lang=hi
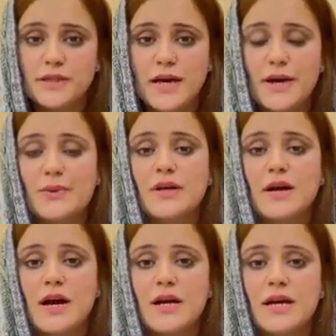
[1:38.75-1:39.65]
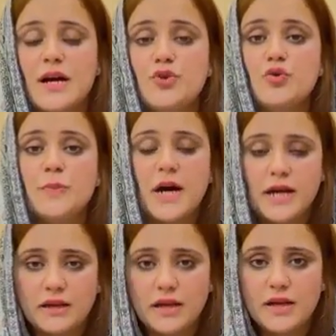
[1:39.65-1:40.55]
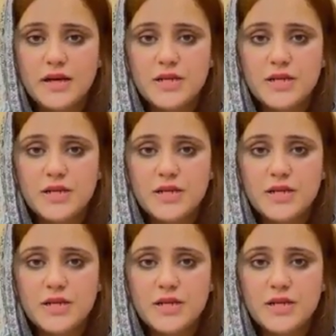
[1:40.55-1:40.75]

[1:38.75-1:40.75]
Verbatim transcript: बताया उन्होंने कहा कि अयूब खान ने